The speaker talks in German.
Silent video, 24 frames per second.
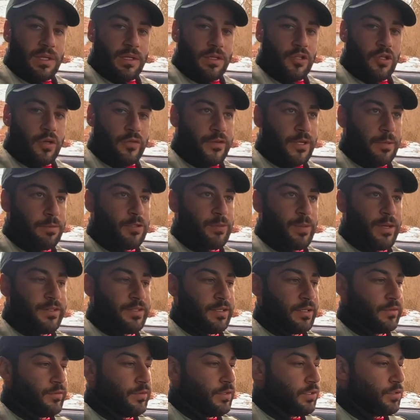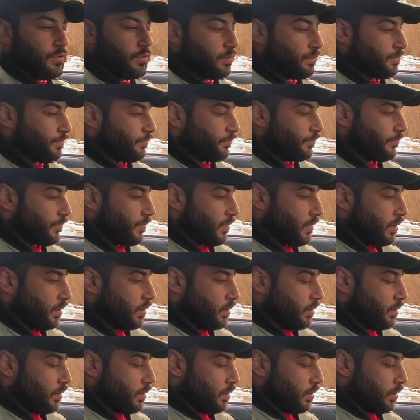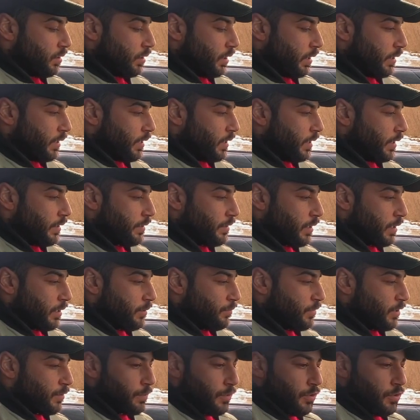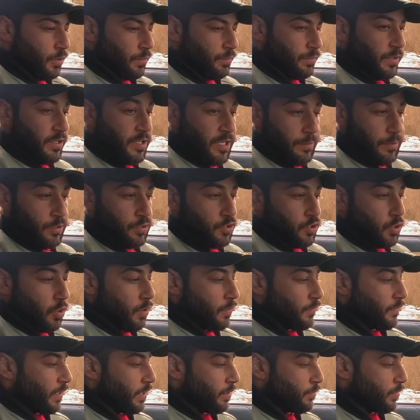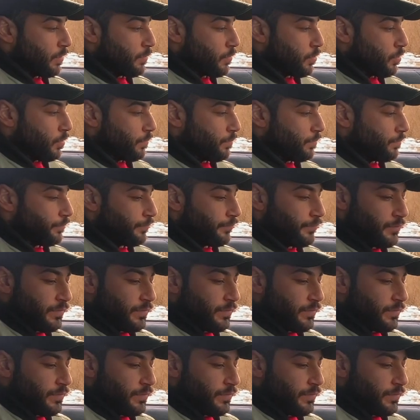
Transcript: ich hoffe, ihr habt Spaß an dem Video. Einen kleinen Einblick bekommen. Ich habe natürlich auch einen Einblick bekommen.